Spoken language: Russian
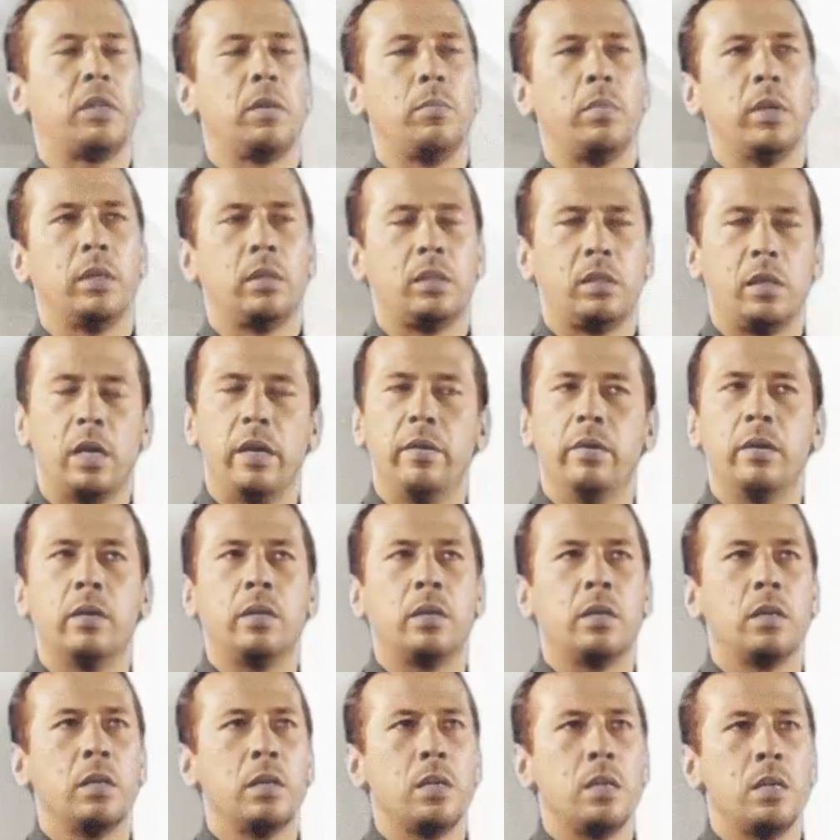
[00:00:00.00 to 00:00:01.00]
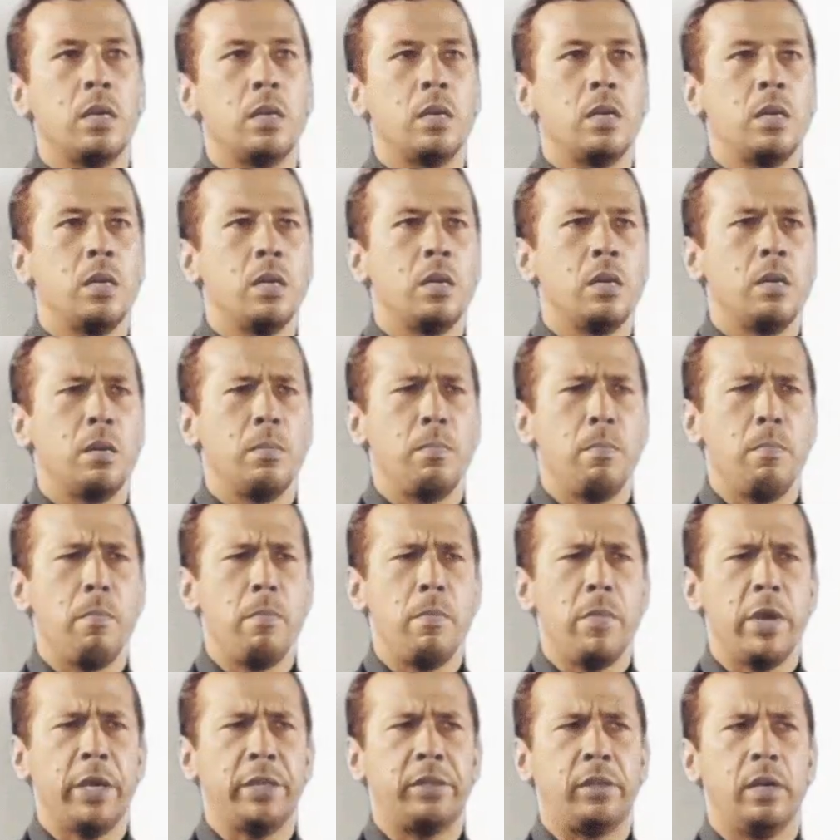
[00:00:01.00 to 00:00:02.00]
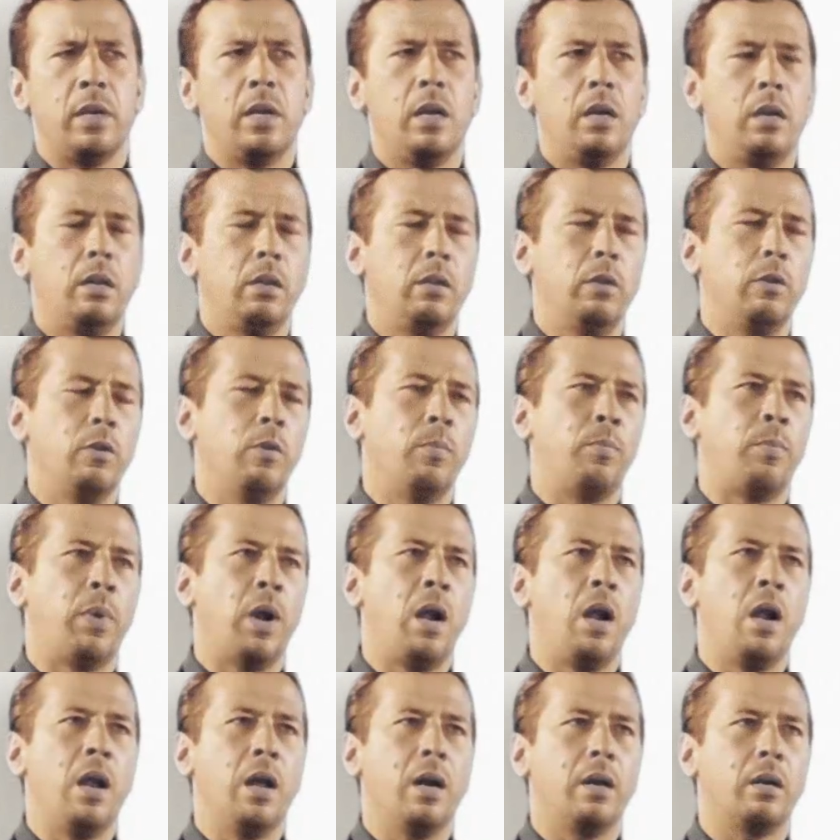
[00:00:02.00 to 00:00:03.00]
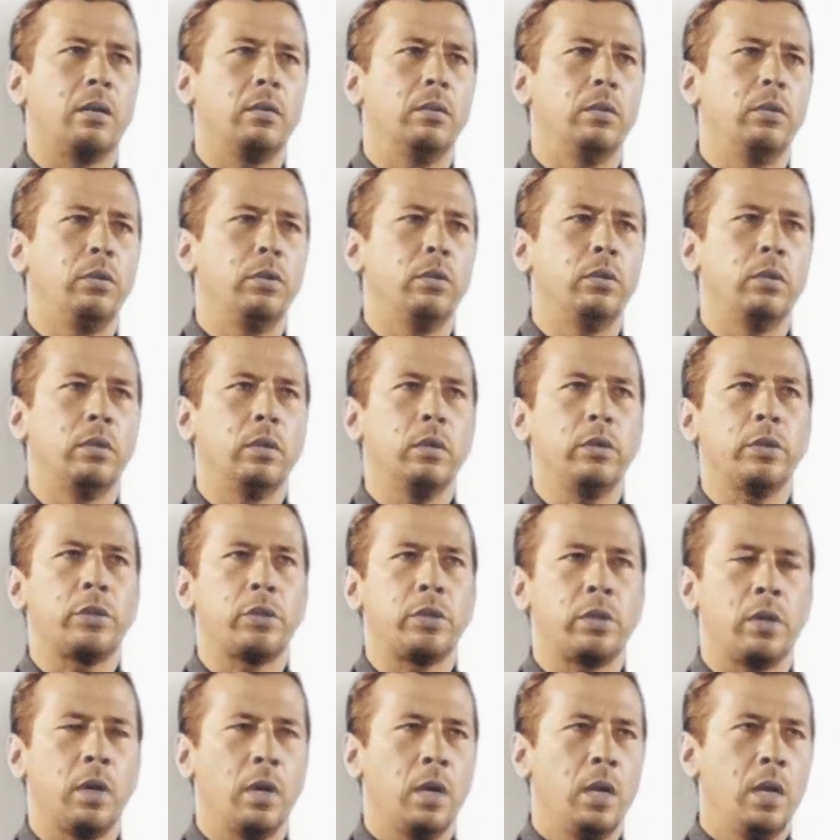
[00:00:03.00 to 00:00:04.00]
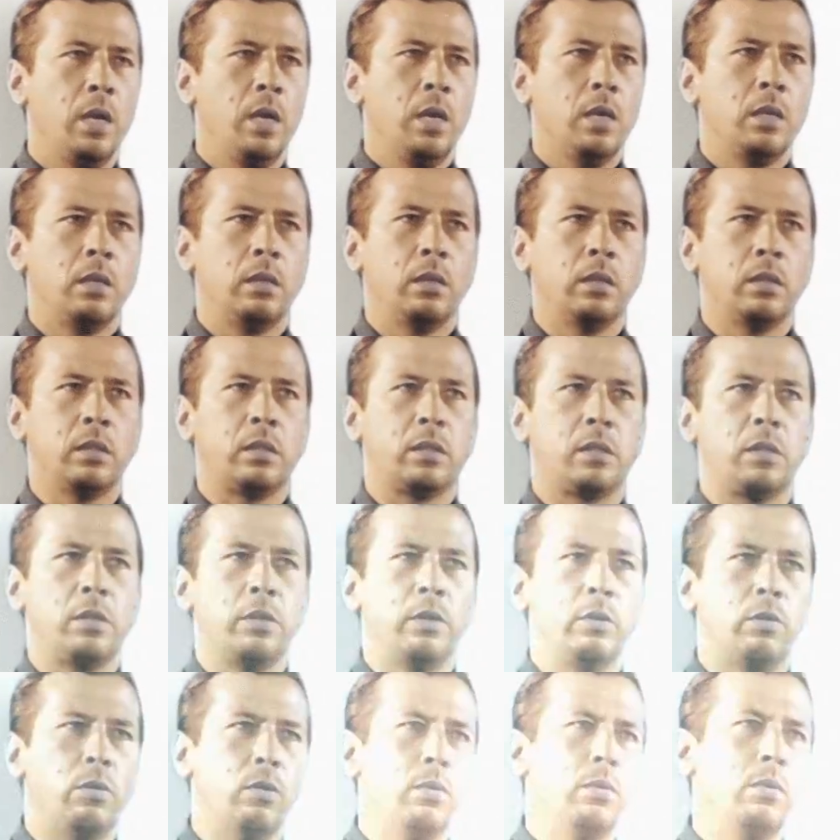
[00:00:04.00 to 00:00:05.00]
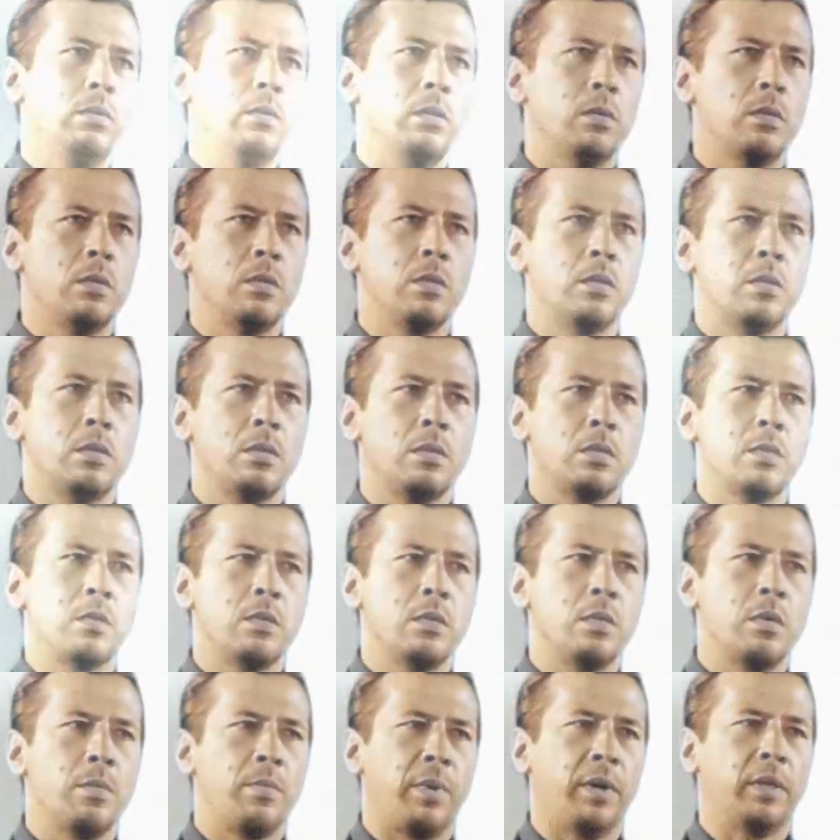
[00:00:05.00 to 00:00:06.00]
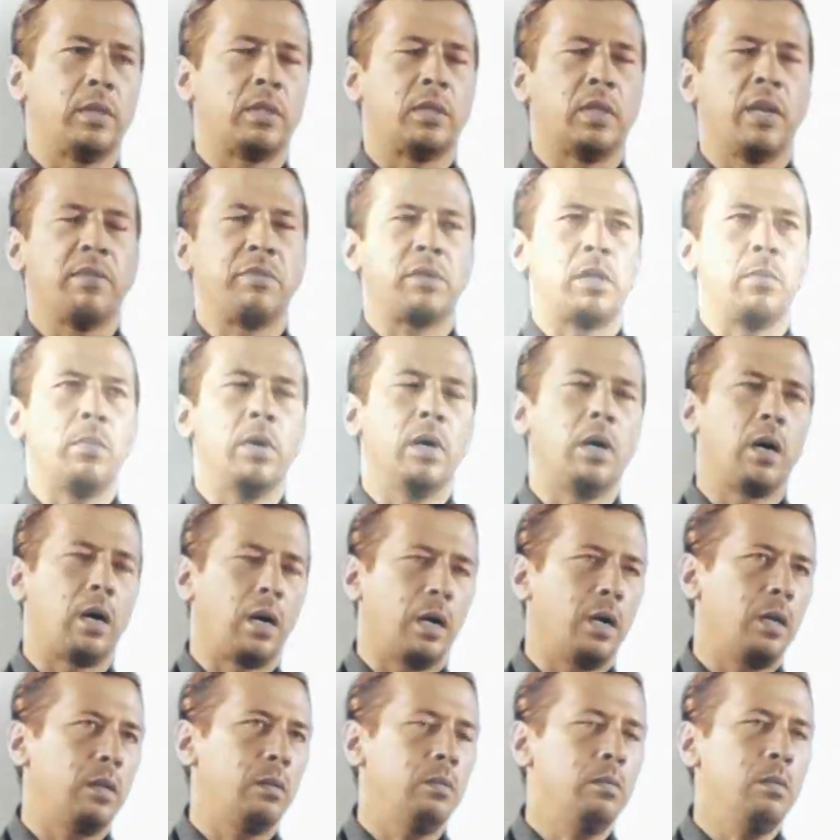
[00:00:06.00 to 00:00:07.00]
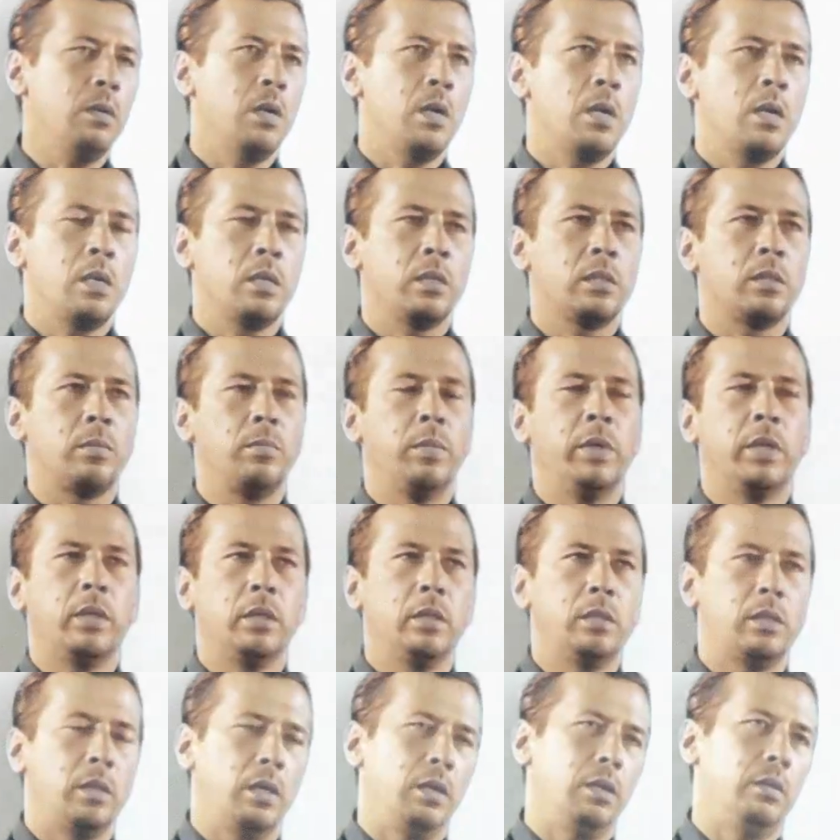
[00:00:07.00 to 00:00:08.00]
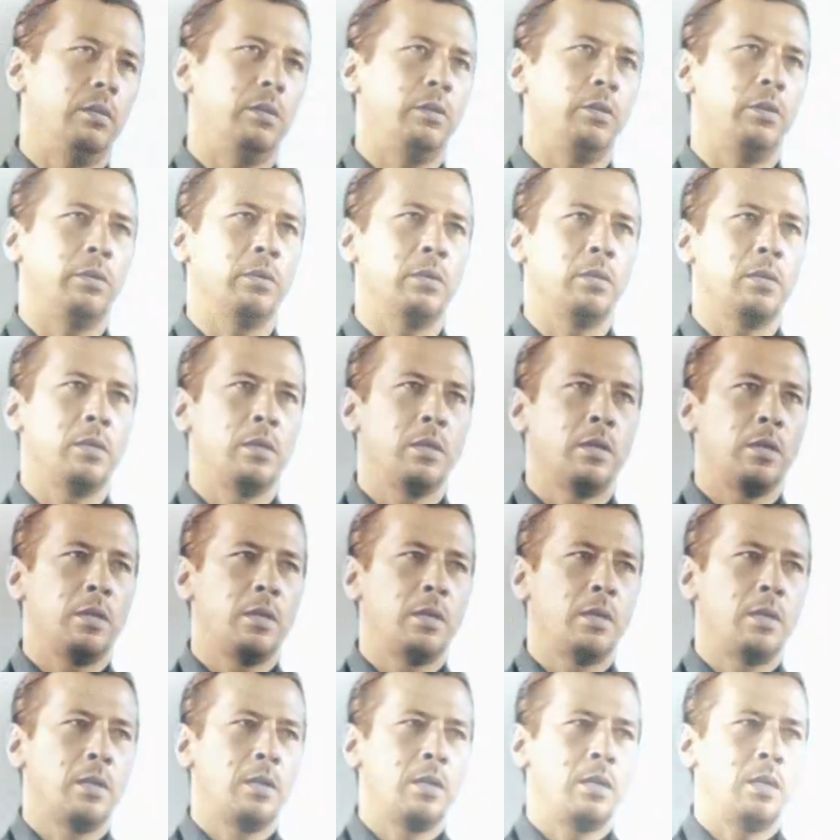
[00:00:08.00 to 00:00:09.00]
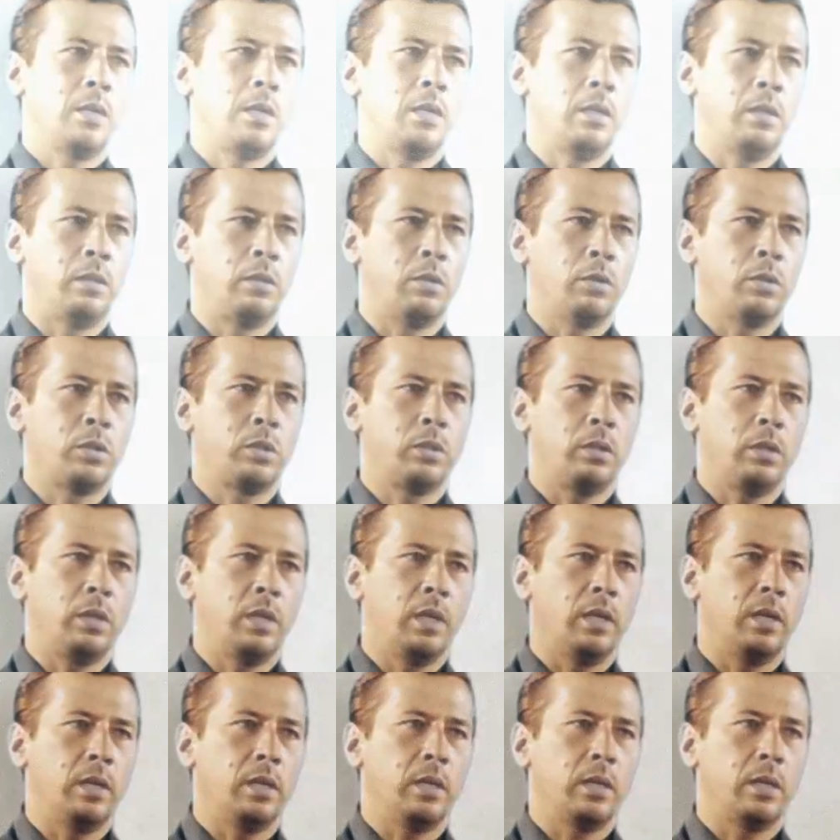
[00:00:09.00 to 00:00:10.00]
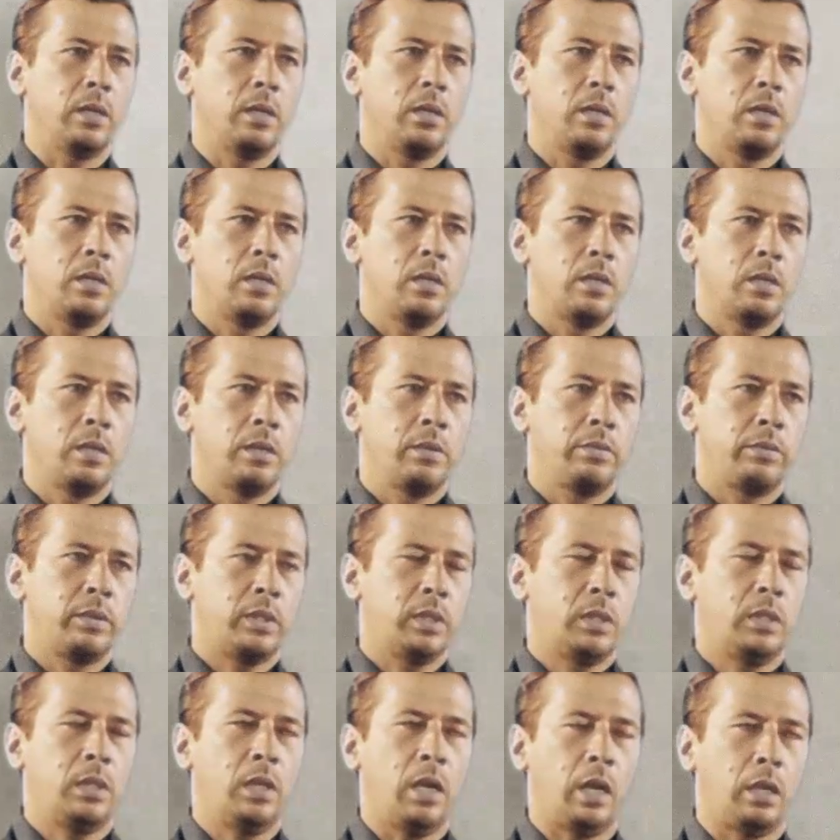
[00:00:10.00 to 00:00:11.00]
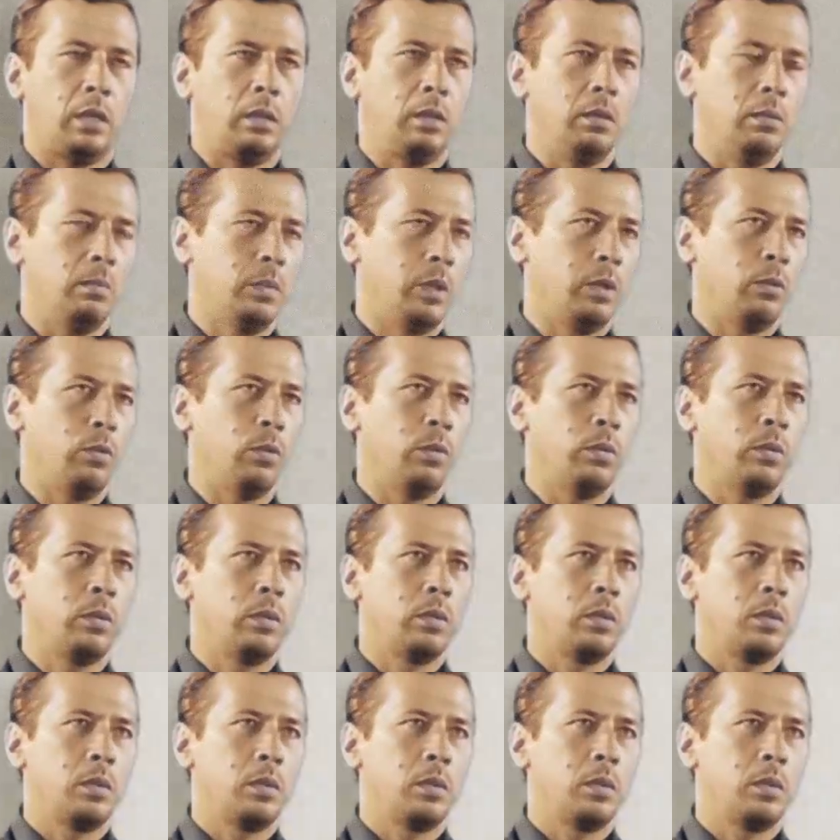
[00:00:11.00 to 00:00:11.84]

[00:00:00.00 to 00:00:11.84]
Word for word: себе север, метельную полярную ночь на снегу. Представь себе рану смертельную и то, что я встать не могу.